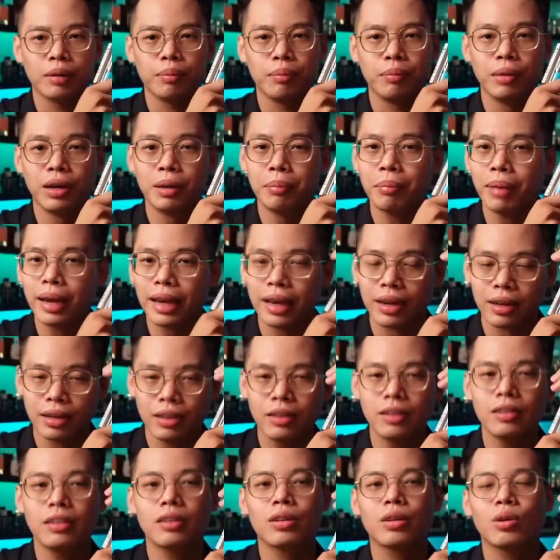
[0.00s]
mới mẻ
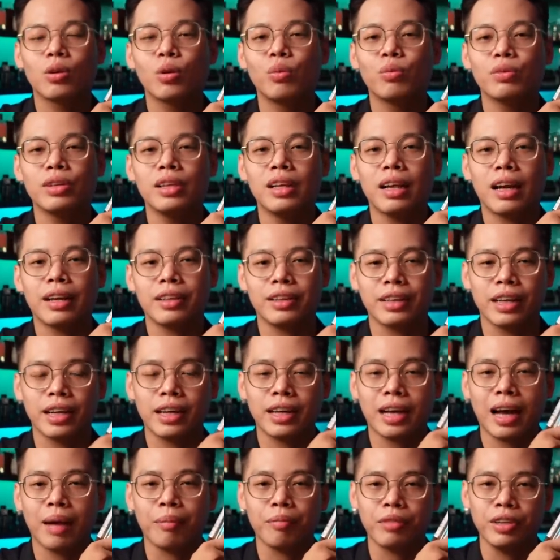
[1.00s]
hơn cũng như là những cái
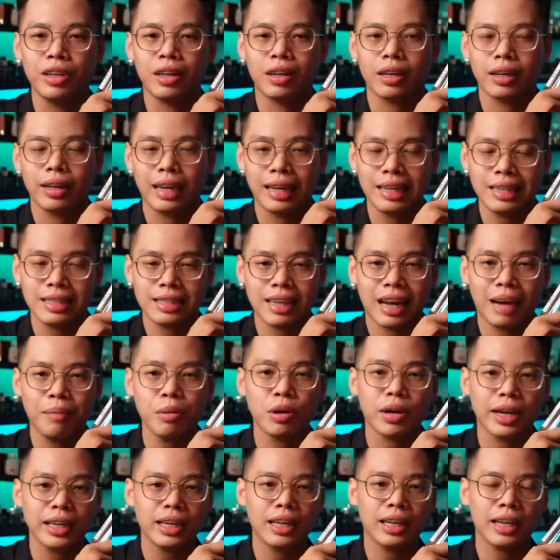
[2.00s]
cảm nhận đánh giá
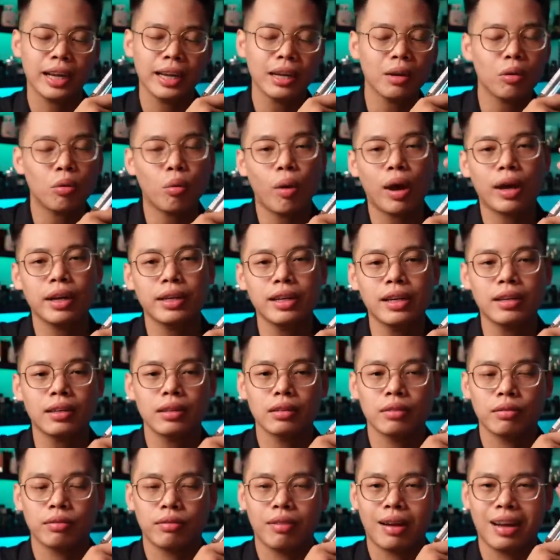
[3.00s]
một cách khách quan
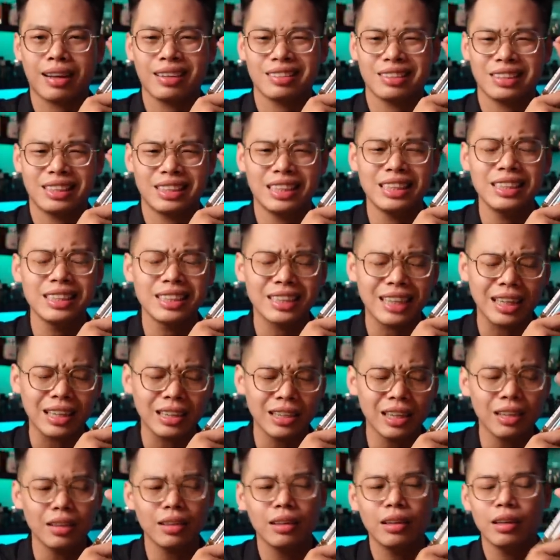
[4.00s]
nhất và chính xác
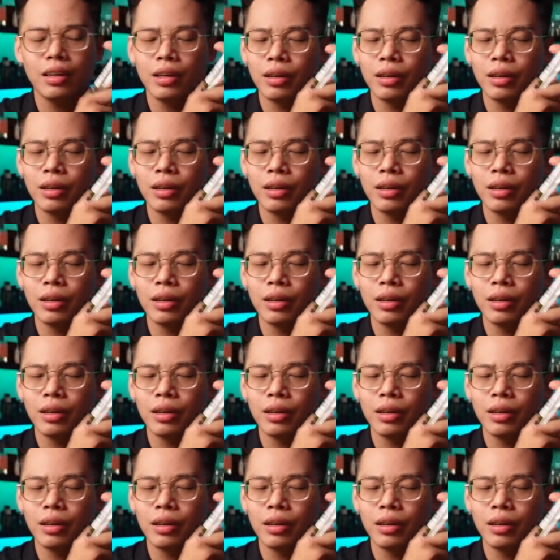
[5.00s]
nhất